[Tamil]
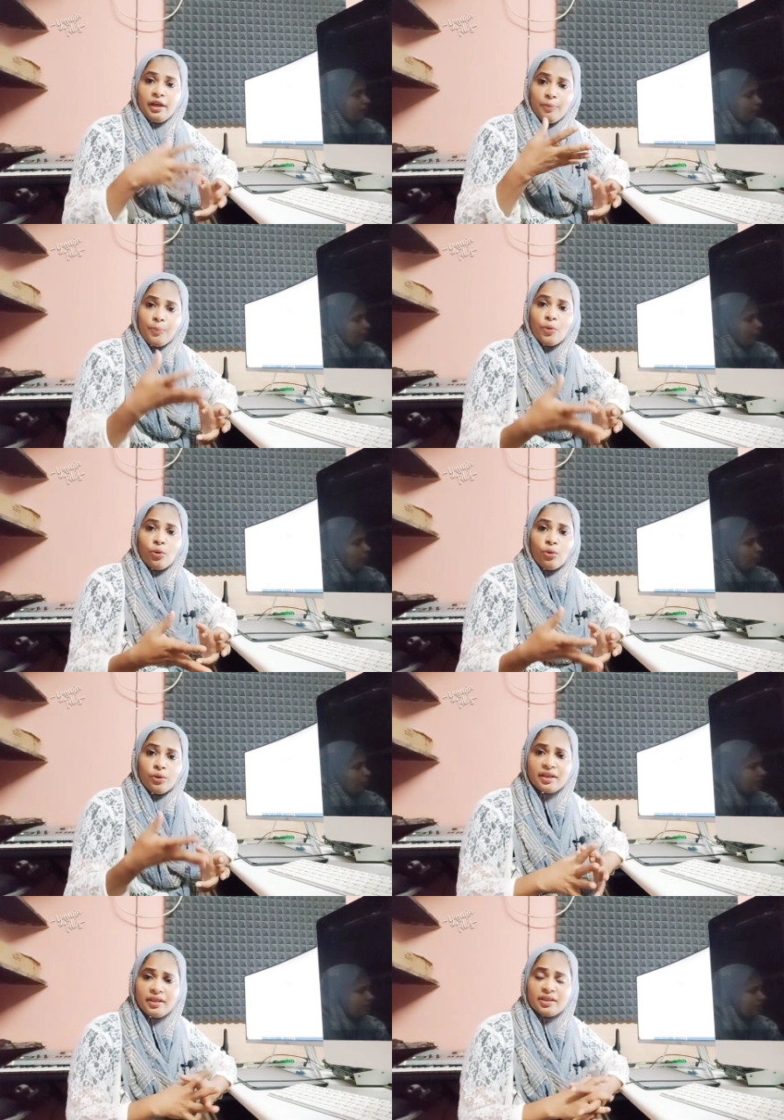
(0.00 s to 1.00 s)
இப்போ
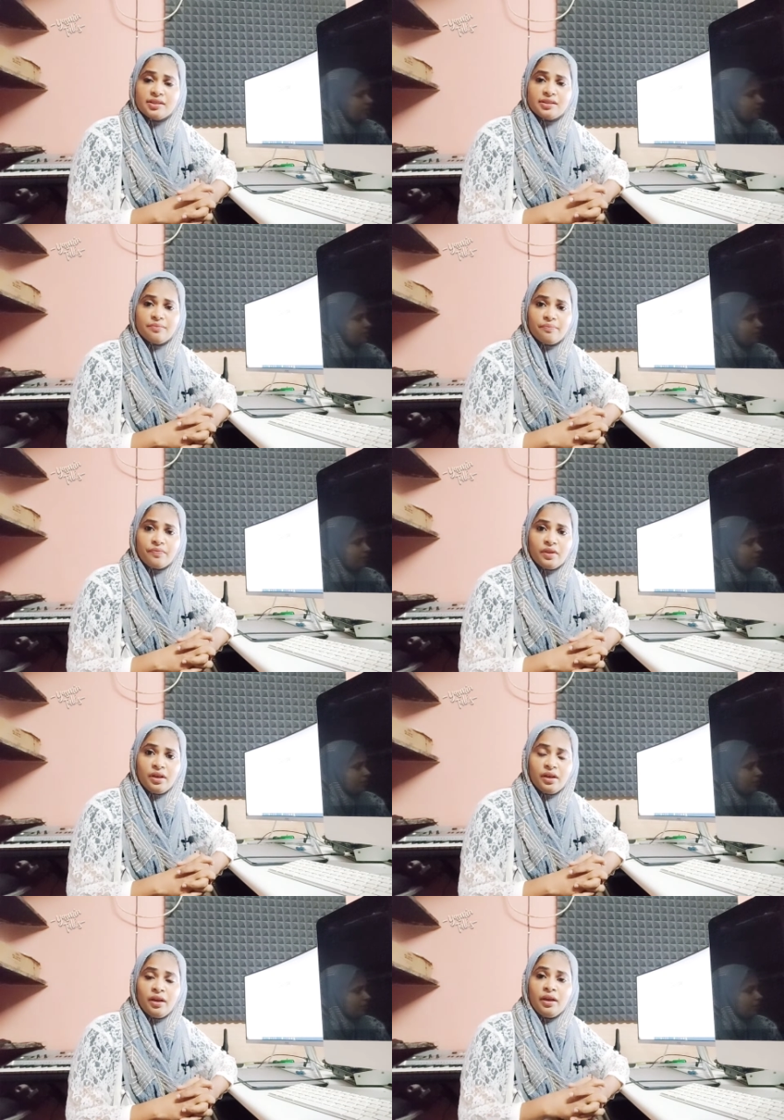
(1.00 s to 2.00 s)
ரஞ்சித்
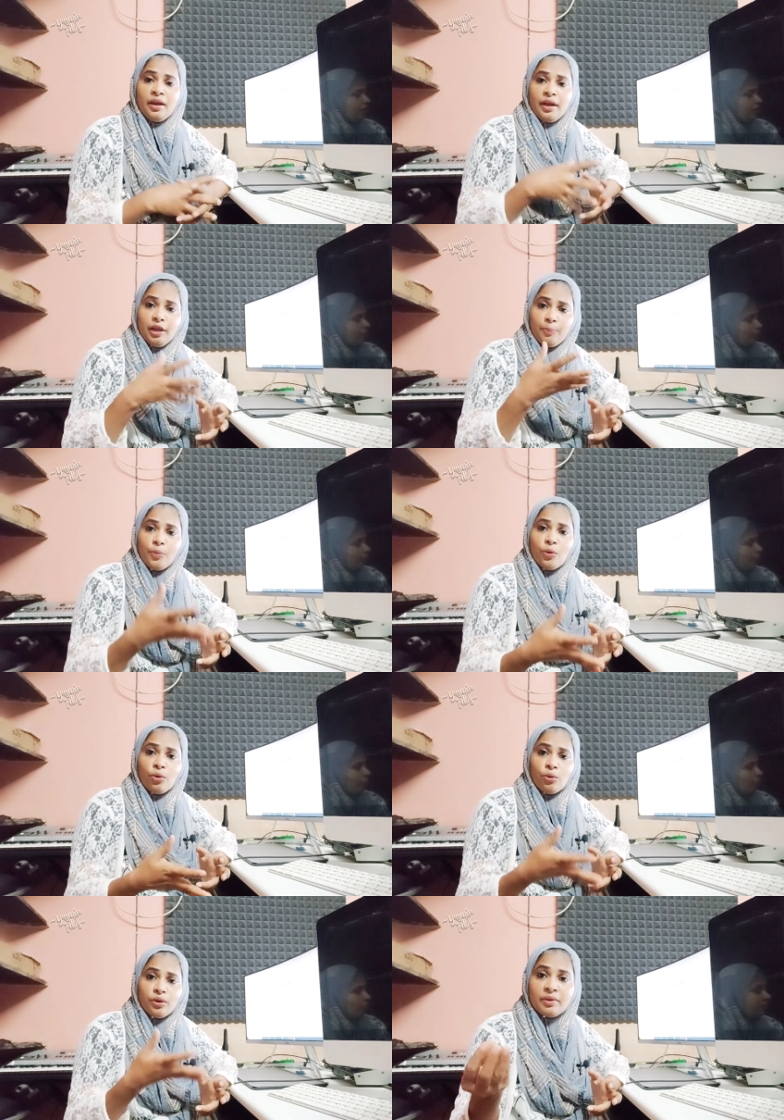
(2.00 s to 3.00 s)
டைரக்ஷன்ல
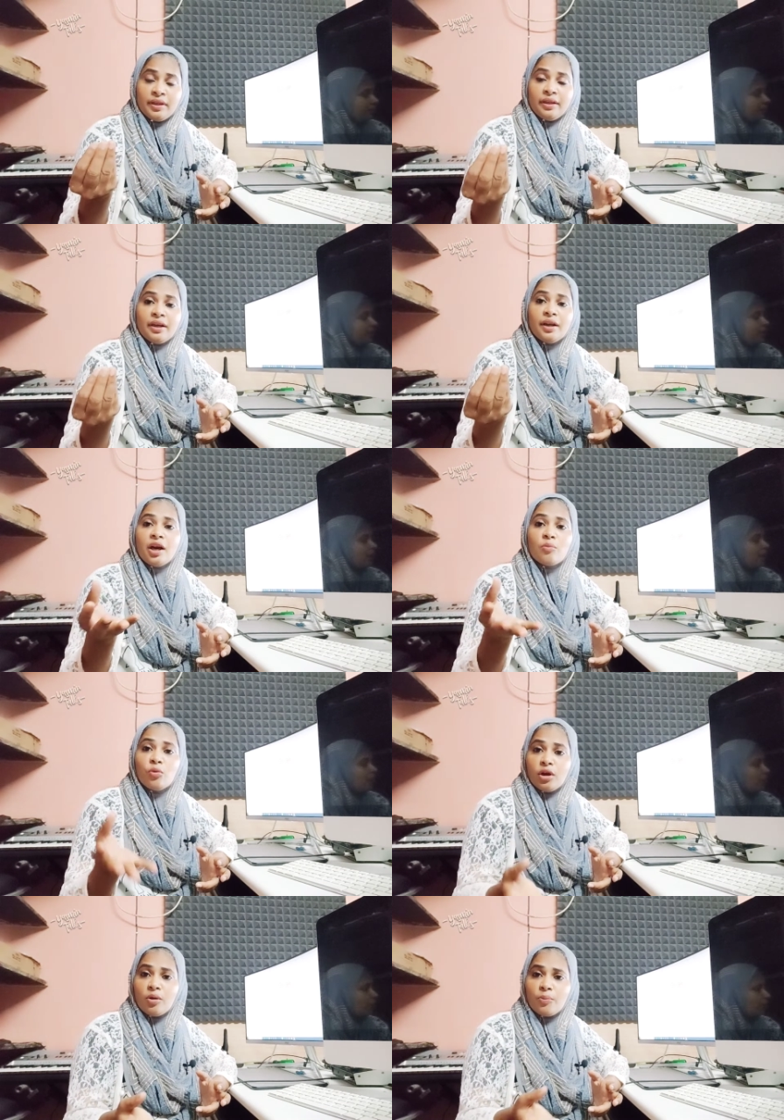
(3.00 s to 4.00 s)
இரண்டாம்
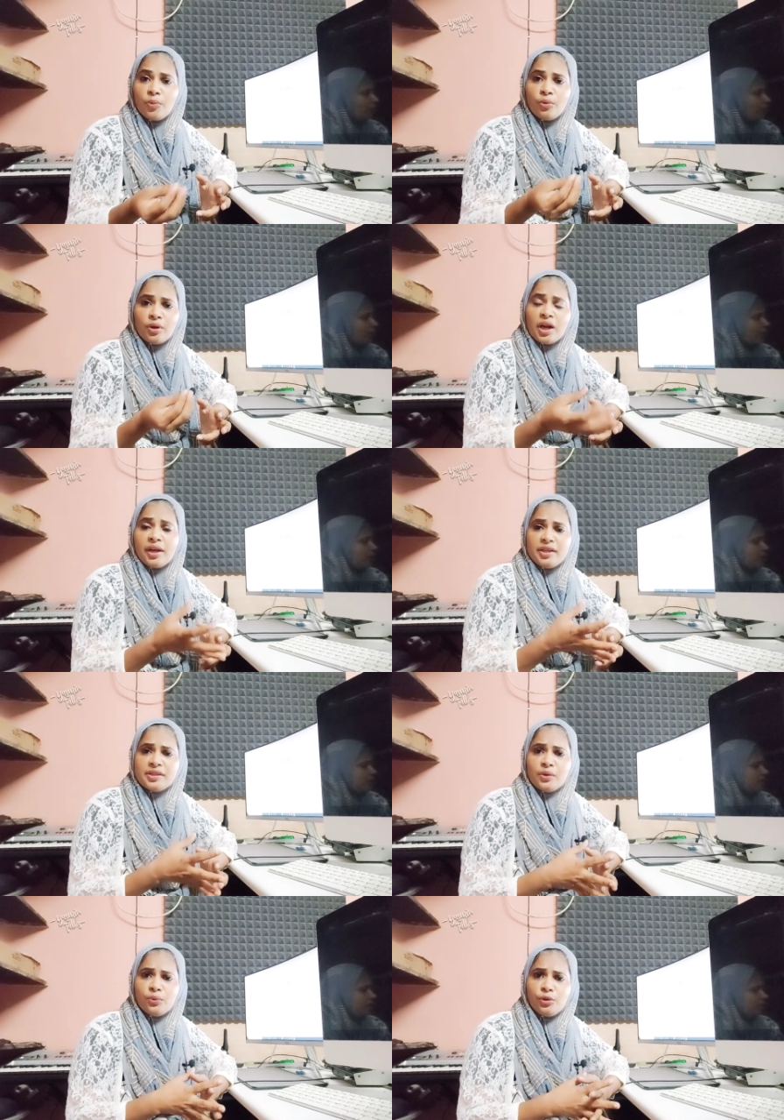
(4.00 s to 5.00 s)
உலக போர்
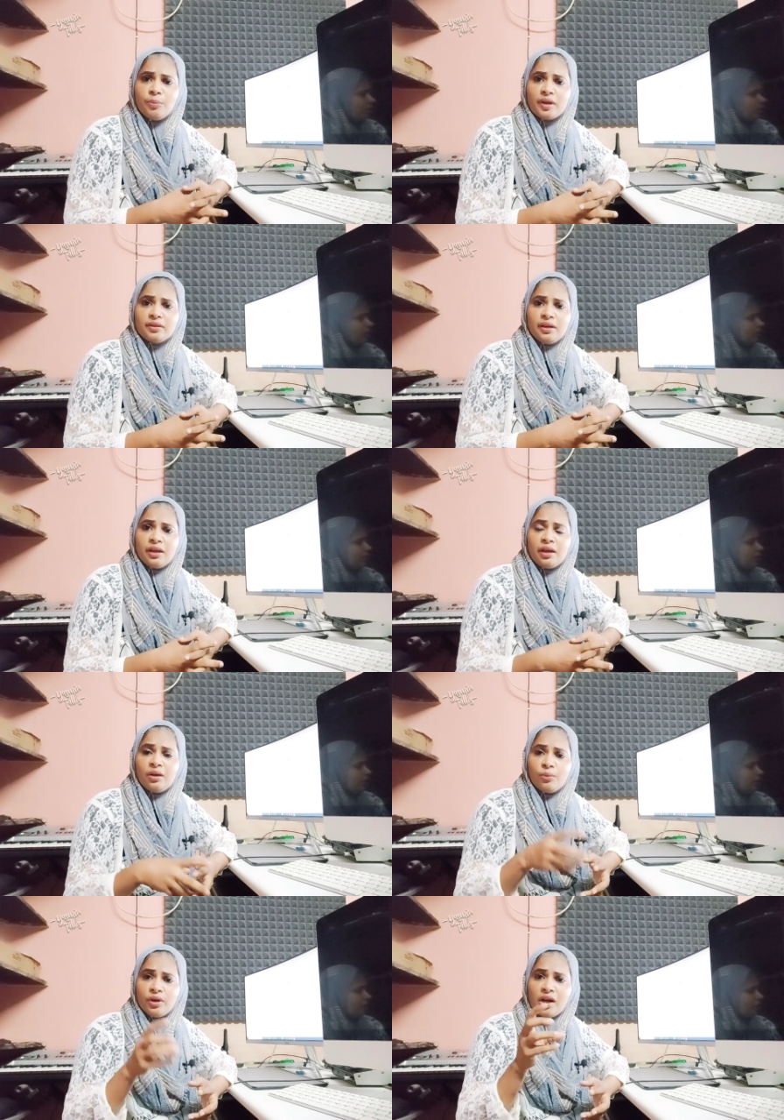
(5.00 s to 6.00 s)
கடைசி குண்டு படத்துல
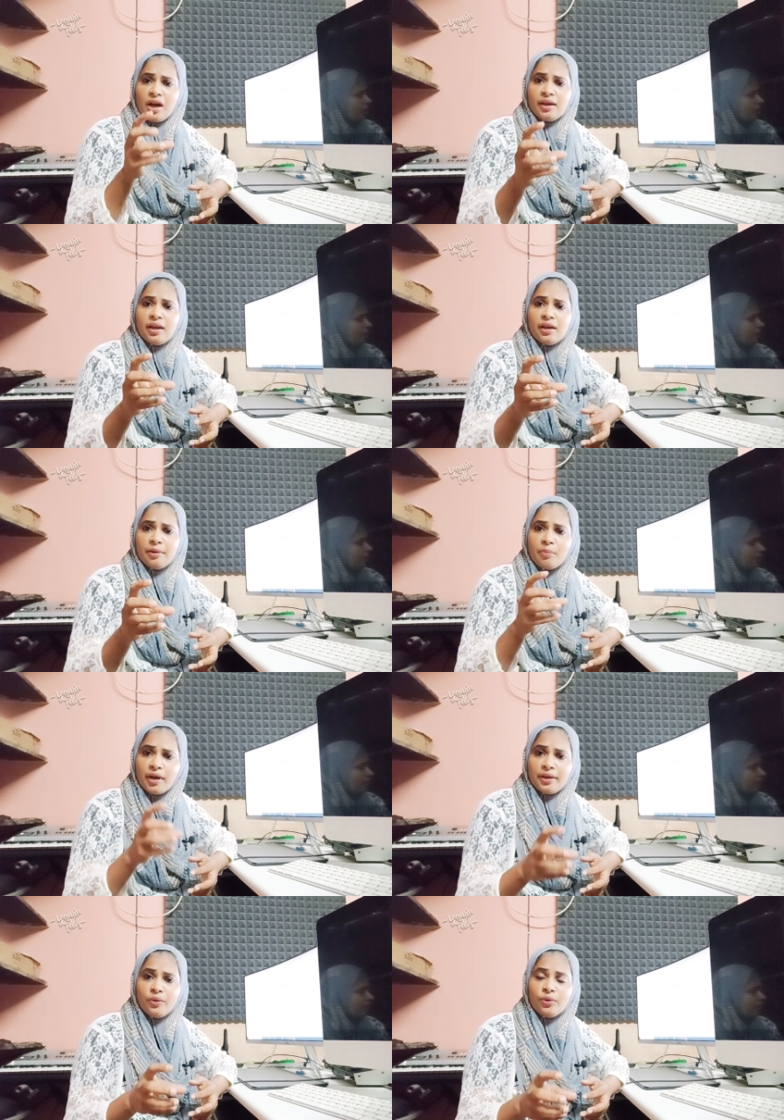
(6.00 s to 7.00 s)
ஒரு காயலாங்கடை
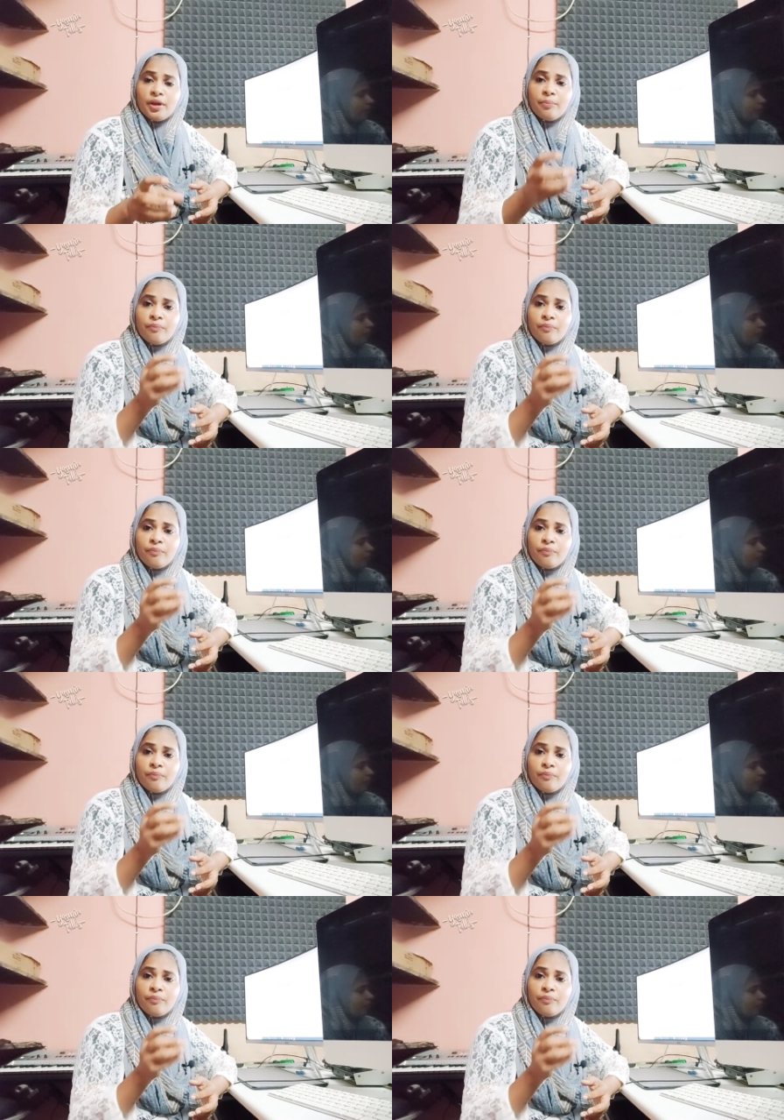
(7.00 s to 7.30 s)
பாய் கூட